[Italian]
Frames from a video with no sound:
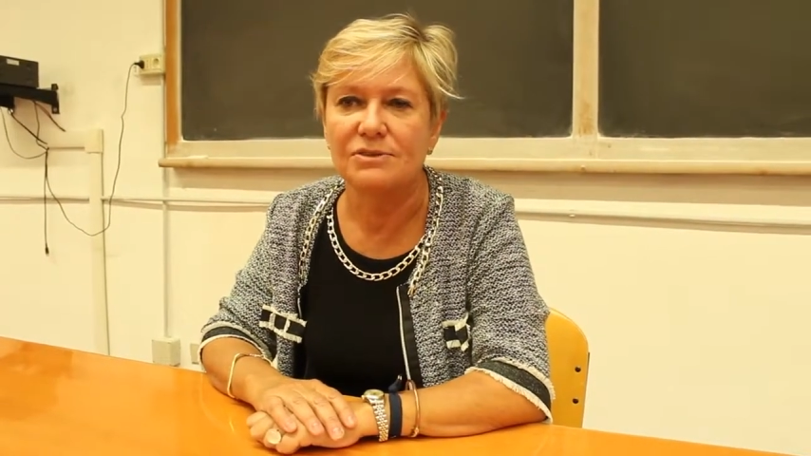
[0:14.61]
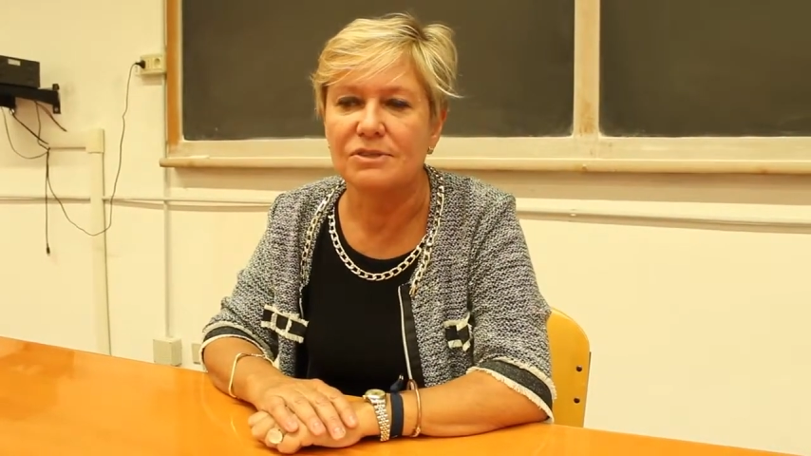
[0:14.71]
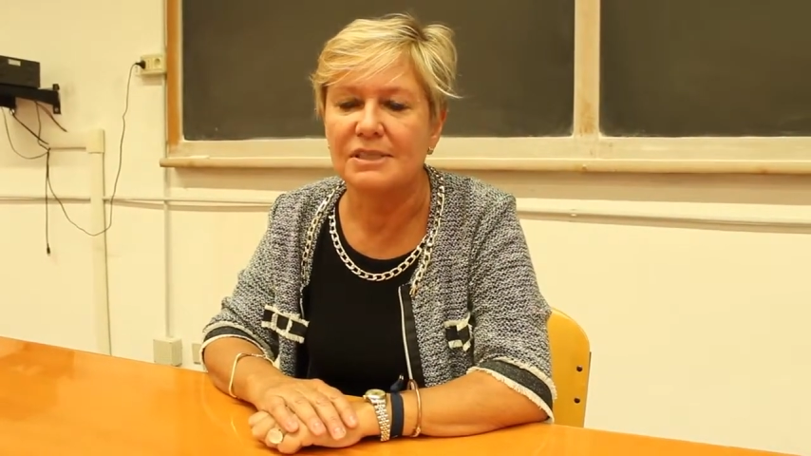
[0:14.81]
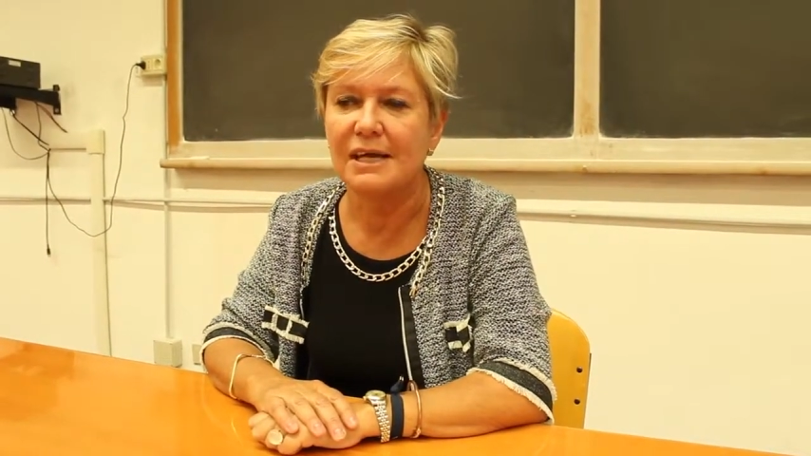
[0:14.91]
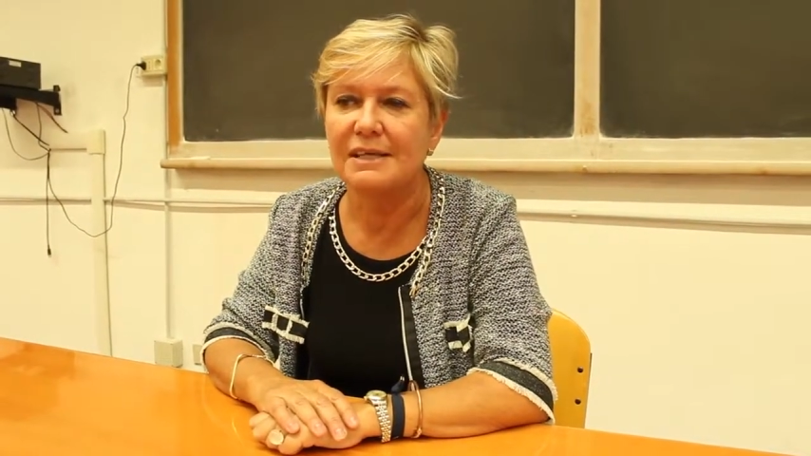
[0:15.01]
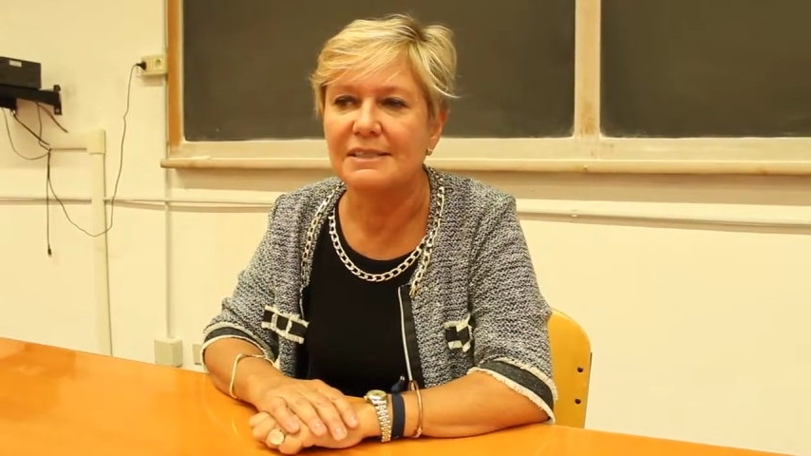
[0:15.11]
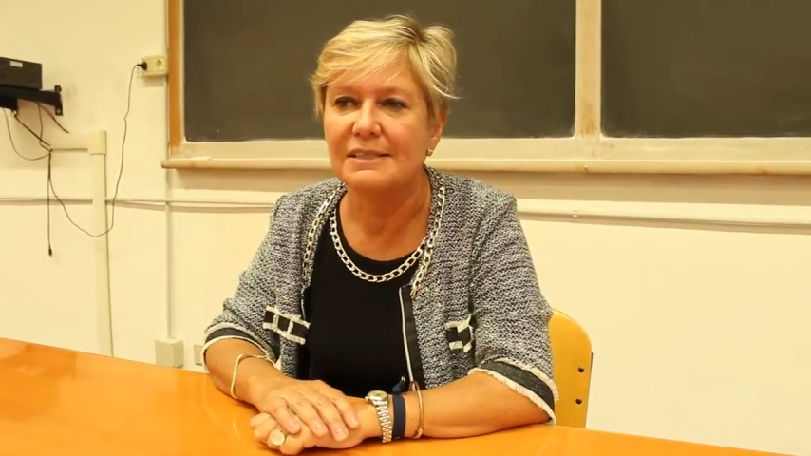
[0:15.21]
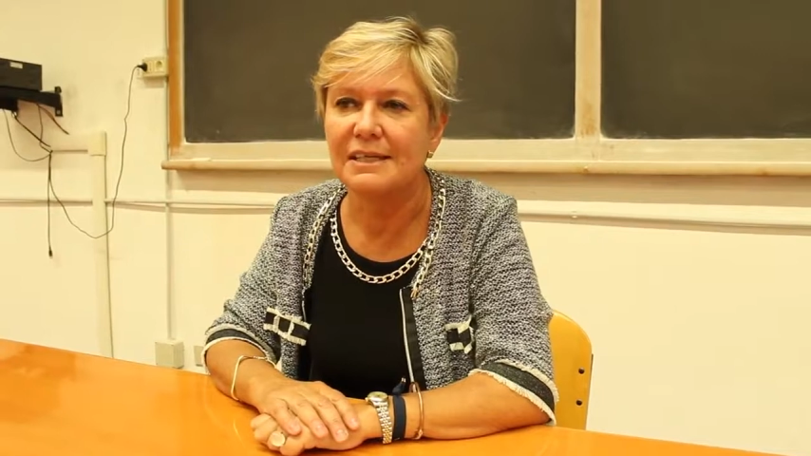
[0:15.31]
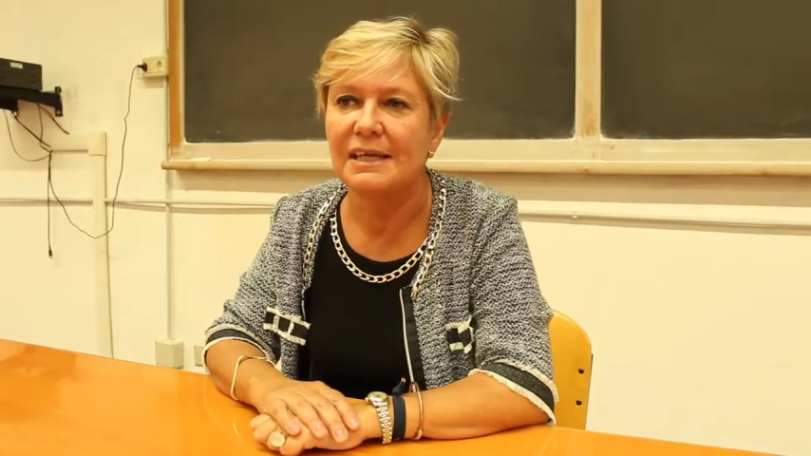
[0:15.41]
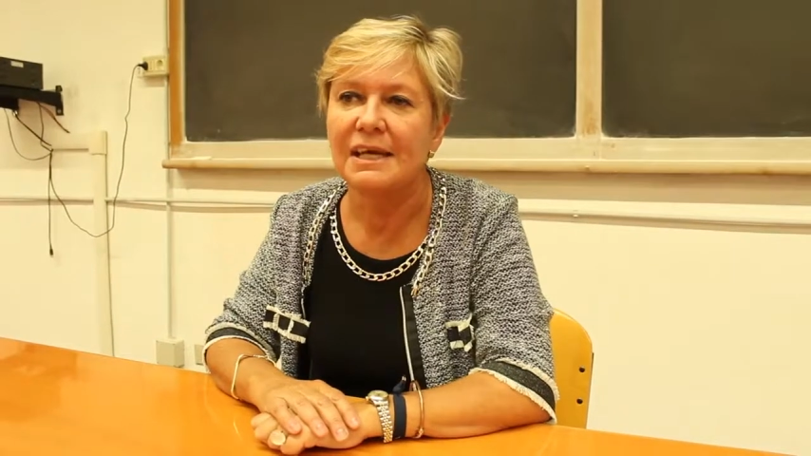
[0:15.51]

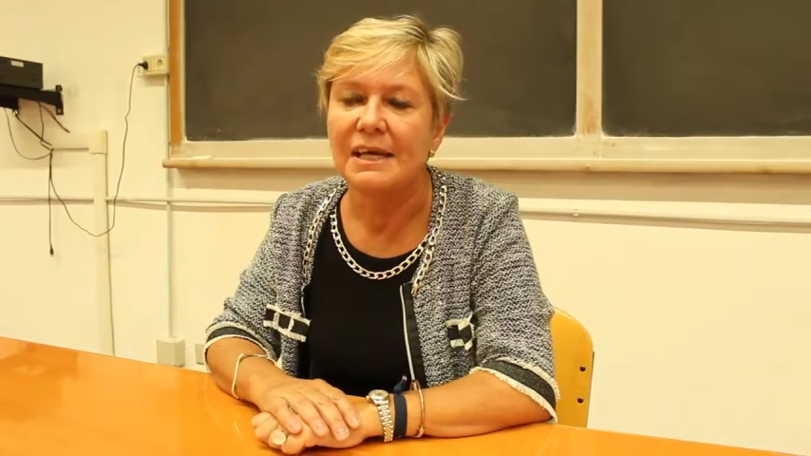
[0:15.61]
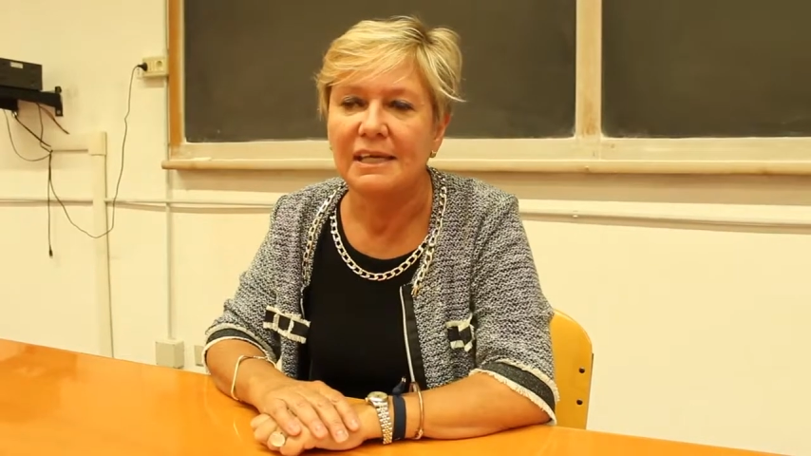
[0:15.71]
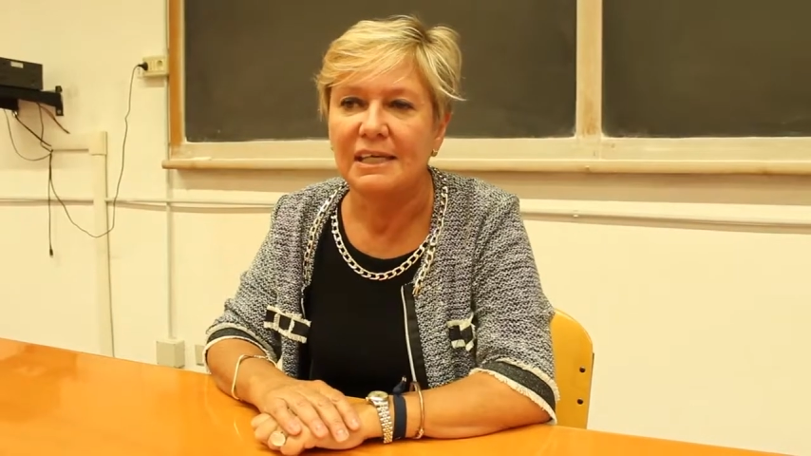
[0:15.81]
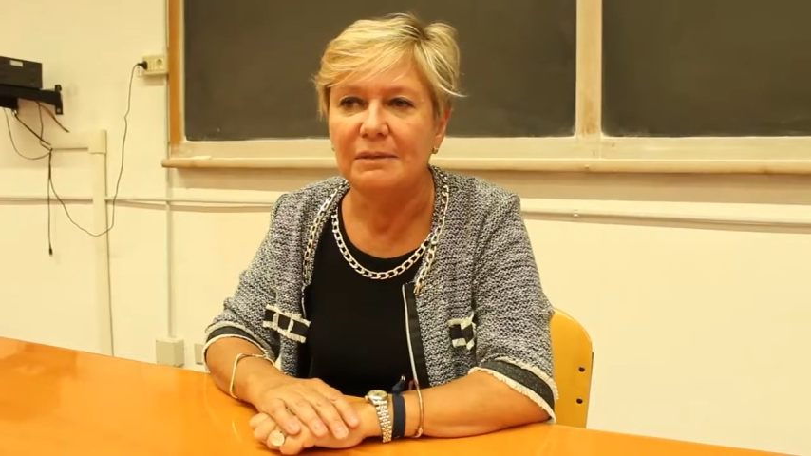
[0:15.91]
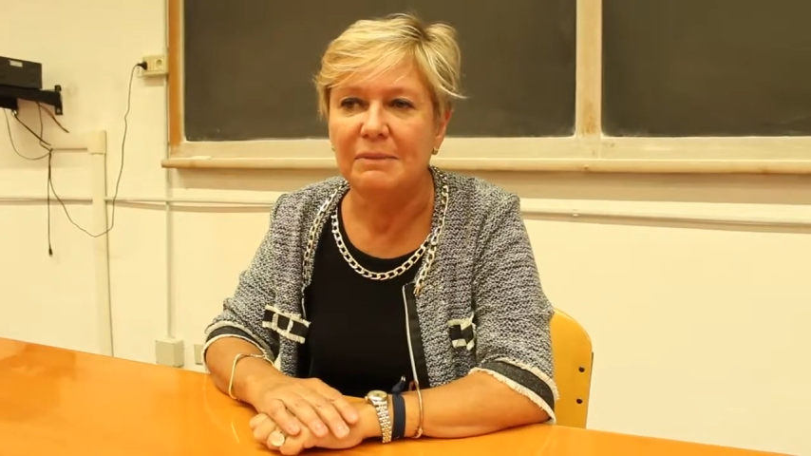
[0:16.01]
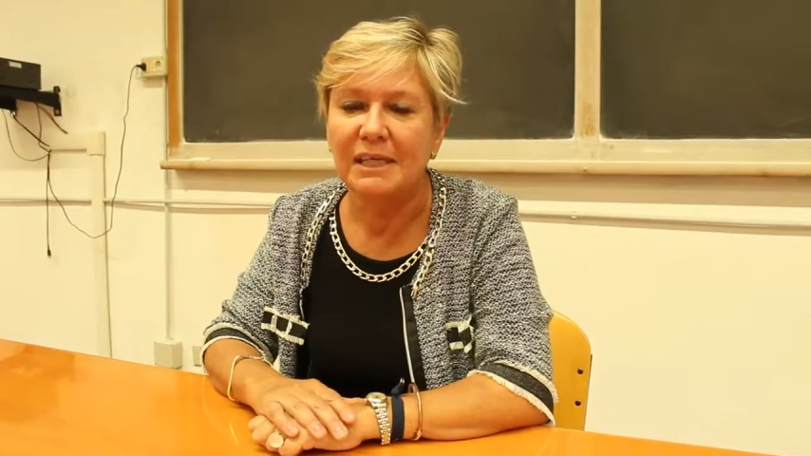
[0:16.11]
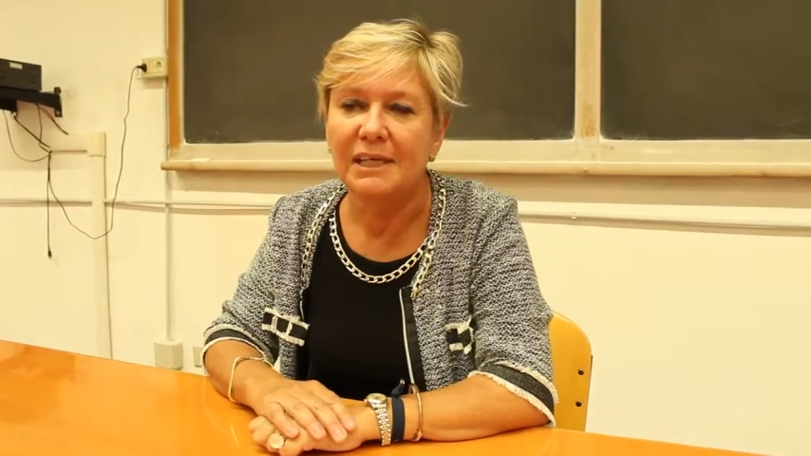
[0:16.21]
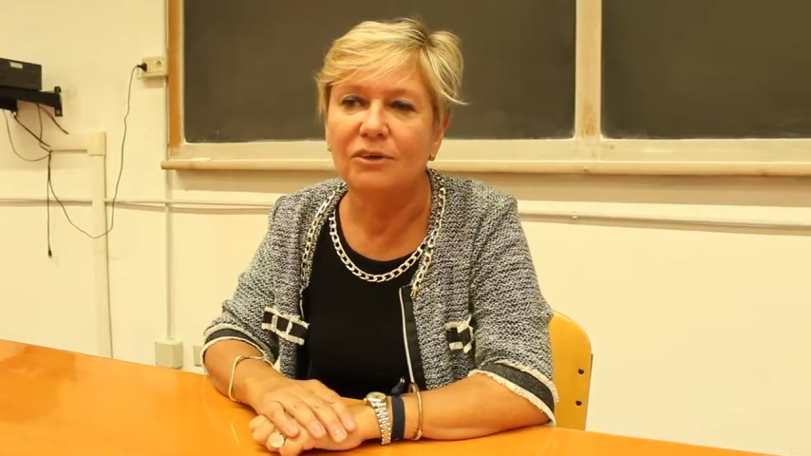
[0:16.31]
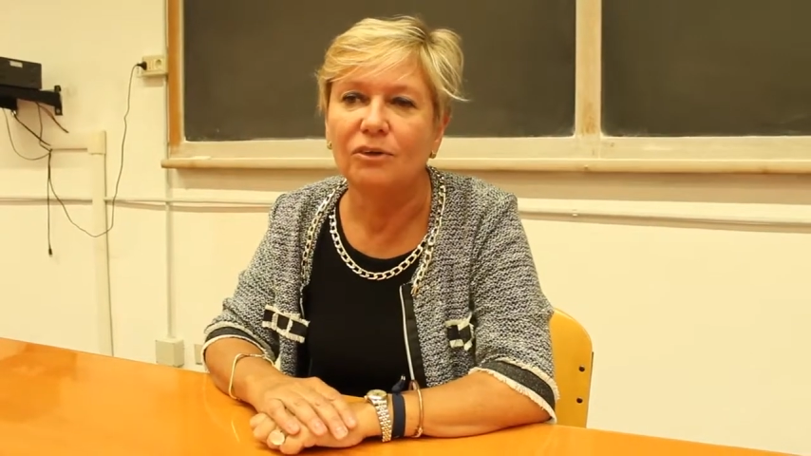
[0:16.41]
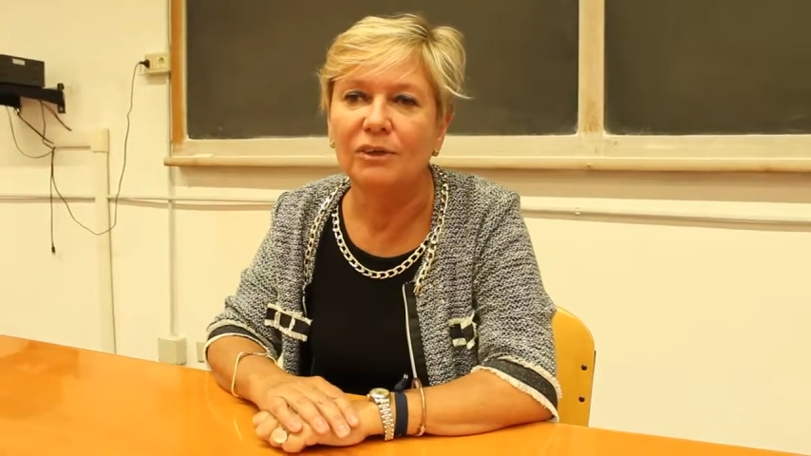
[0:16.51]
sostanze
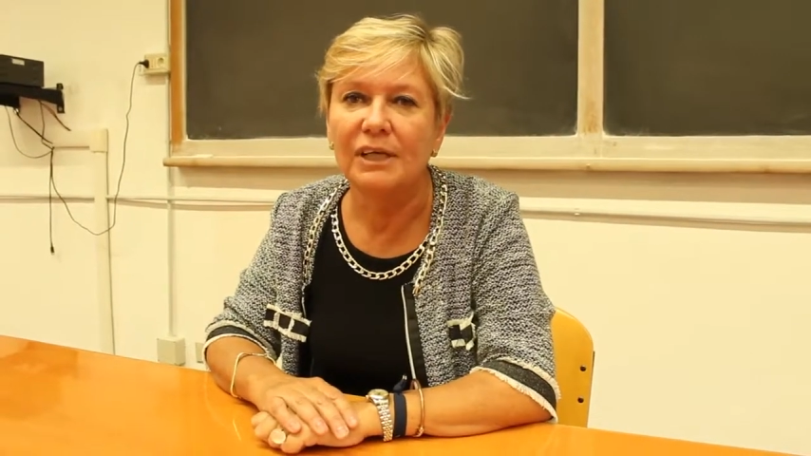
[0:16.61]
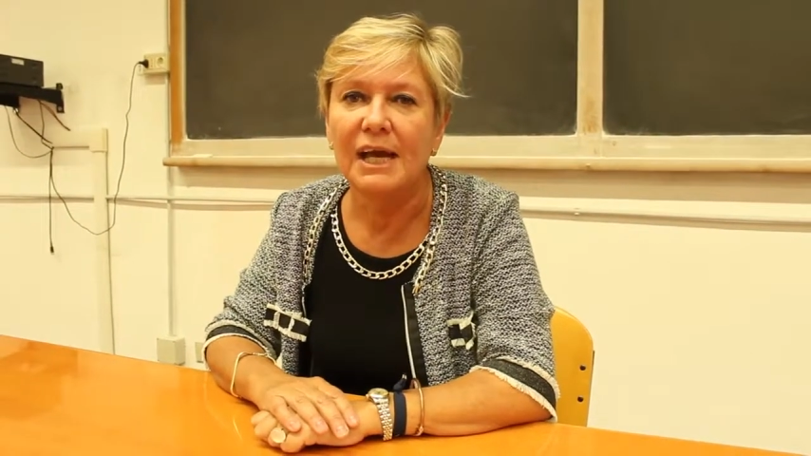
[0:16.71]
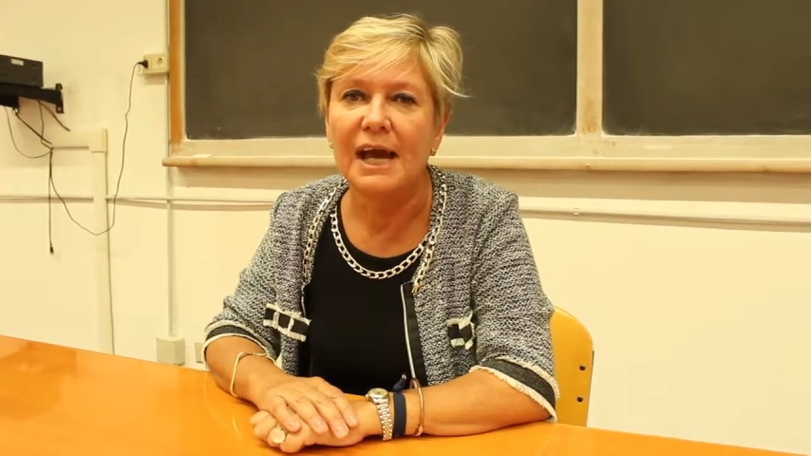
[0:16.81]
chimiche e non,